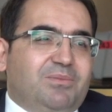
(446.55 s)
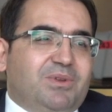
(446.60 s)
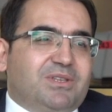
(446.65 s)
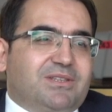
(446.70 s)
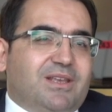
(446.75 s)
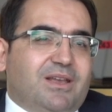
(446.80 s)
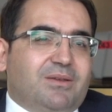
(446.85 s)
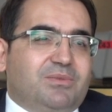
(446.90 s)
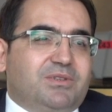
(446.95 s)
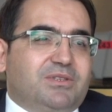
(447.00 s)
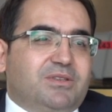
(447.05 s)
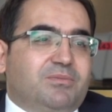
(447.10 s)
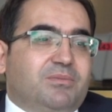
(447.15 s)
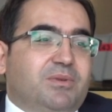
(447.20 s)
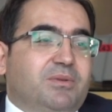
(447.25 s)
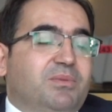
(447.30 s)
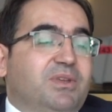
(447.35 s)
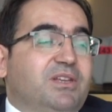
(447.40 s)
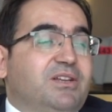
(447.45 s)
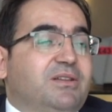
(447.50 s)
Mesela bizim
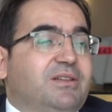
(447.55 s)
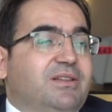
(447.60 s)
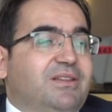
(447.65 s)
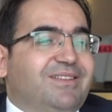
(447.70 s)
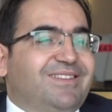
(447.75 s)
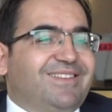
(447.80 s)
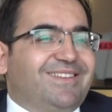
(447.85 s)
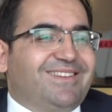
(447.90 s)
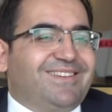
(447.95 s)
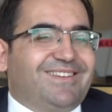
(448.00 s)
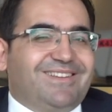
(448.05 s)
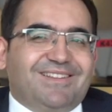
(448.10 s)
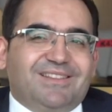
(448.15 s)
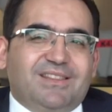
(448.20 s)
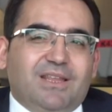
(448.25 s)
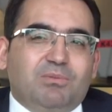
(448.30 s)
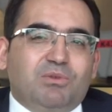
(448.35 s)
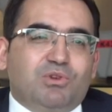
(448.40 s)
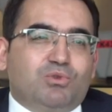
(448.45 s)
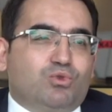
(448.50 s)
bir
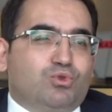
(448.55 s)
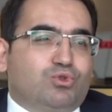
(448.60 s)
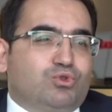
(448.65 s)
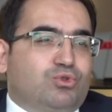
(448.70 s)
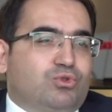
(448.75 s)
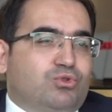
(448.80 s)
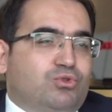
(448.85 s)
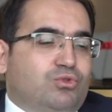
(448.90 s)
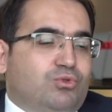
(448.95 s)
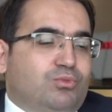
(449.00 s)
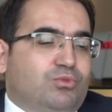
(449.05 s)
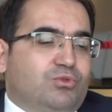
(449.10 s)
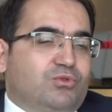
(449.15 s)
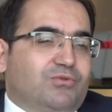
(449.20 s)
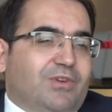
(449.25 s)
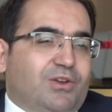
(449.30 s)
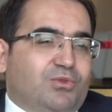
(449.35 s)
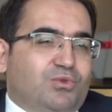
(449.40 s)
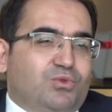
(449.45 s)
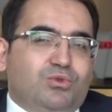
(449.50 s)
e, demir
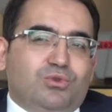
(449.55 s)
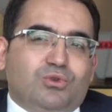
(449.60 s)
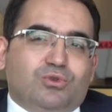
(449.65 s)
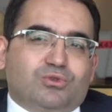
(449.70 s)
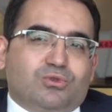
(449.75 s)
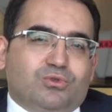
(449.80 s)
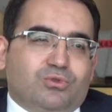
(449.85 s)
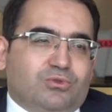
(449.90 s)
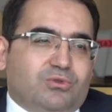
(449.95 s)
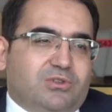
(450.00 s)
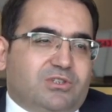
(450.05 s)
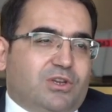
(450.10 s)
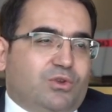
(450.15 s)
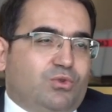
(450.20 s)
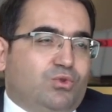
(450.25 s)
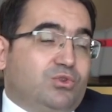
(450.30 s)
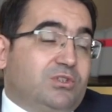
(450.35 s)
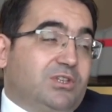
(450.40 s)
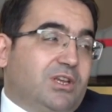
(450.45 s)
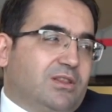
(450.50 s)
kuşumuz var. Duyuyorsunuzdur işte
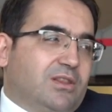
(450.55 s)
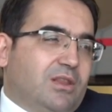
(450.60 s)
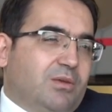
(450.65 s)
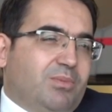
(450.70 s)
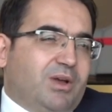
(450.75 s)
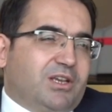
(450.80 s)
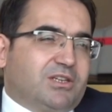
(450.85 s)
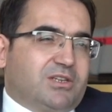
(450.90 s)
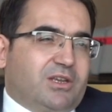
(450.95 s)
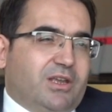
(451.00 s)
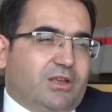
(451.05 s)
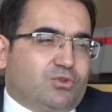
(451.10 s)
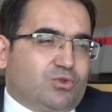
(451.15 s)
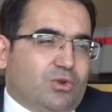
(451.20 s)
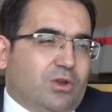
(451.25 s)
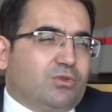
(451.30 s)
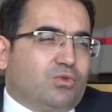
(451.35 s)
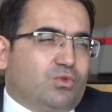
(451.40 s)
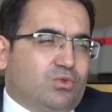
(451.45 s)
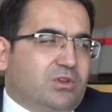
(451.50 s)
Hürjet'le başlayan
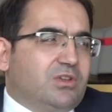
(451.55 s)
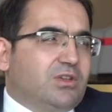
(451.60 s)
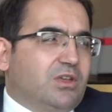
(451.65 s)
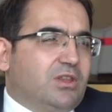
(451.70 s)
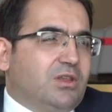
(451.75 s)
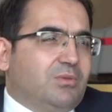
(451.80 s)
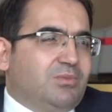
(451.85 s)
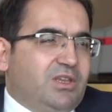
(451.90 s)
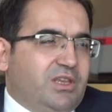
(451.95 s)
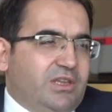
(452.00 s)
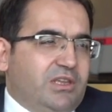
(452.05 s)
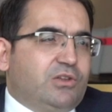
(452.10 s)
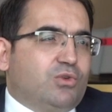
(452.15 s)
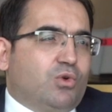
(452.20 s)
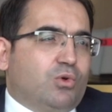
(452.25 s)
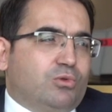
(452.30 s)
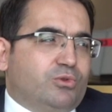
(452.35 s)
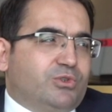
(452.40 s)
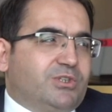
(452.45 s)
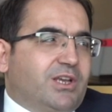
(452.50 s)
şu an Türkiye'de bir
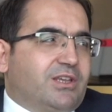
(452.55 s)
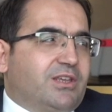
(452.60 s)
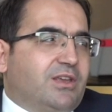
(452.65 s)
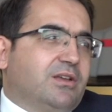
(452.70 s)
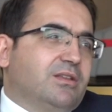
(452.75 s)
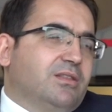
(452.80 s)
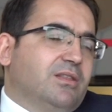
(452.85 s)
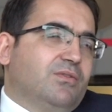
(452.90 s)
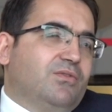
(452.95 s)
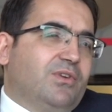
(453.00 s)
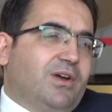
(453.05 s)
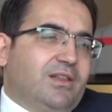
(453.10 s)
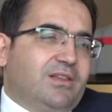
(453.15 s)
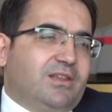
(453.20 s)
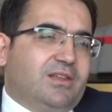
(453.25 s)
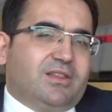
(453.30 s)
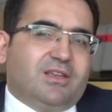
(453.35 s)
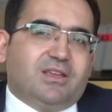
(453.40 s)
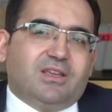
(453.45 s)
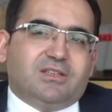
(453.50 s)
ilk olacak. Yakında
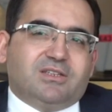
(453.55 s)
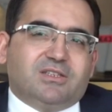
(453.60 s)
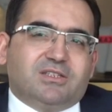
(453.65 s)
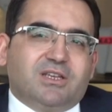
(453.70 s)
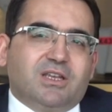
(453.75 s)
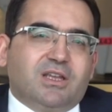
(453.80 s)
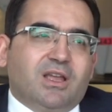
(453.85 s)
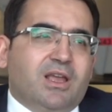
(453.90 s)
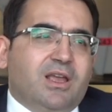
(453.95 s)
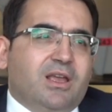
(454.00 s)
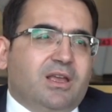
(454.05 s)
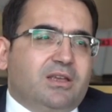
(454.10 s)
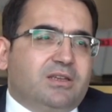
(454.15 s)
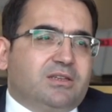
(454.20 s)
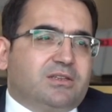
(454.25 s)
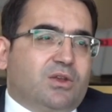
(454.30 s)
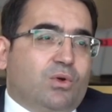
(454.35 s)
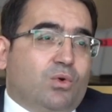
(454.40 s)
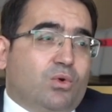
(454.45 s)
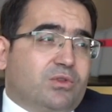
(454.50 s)
faaliyete geçecek.
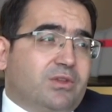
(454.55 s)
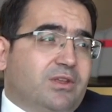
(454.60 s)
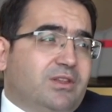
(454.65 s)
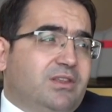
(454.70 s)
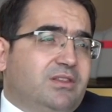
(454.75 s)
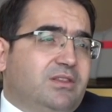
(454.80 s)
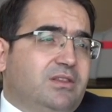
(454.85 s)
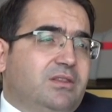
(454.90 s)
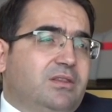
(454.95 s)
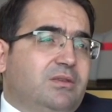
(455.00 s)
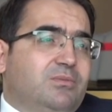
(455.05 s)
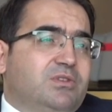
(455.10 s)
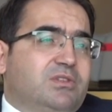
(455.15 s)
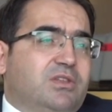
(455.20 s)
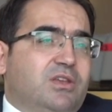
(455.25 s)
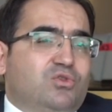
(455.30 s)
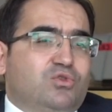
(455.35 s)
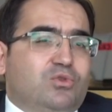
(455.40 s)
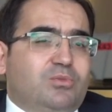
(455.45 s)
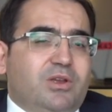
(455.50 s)
İşte oradan edindiğimiz
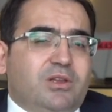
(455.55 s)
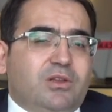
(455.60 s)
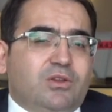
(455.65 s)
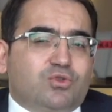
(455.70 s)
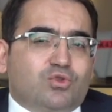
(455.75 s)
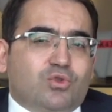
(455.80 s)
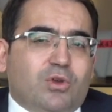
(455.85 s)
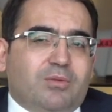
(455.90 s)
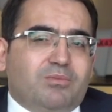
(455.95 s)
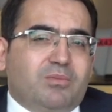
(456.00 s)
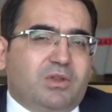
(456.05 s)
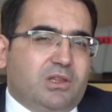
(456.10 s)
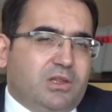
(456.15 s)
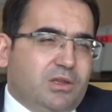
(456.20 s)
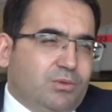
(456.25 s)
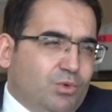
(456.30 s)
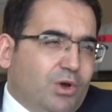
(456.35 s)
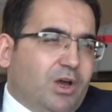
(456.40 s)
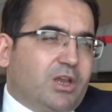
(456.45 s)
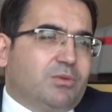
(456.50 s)
tecrübeyle şu an
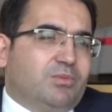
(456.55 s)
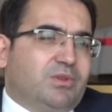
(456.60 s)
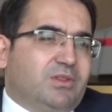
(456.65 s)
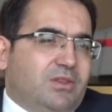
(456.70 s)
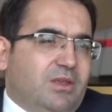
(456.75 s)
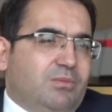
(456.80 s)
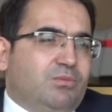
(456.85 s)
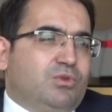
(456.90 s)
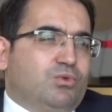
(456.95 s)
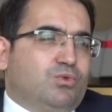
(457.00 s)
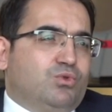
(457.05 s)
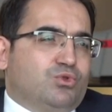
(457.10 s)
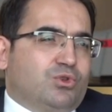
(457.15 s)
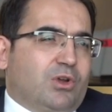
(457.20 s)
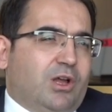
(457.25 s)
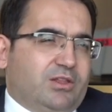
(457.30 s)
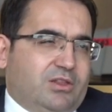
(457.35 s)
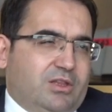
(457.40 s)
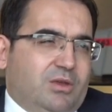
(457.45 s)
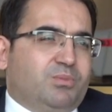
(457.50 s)
Milli Muharebin demir kuş
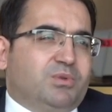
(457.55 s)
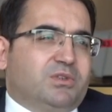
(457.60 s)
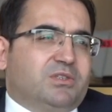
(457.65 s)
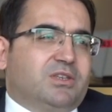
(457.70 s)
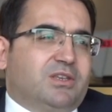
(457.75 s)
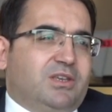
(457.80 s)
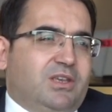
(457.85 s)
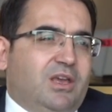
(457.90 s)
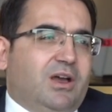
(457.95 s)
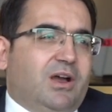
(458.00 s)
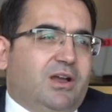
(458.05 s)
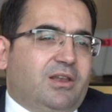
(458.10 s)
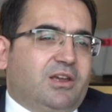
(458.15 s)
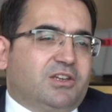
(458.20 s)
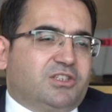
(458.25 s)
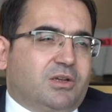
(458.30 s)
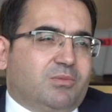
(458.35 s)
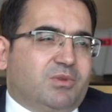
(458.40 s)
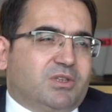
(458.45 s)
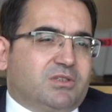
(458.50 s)
altyapısı ihale
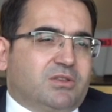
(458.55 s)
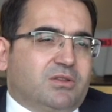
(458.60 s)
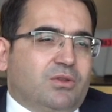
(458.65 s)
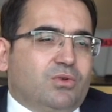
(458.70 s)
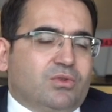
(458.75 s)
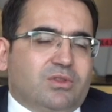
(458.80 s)
aşamasında.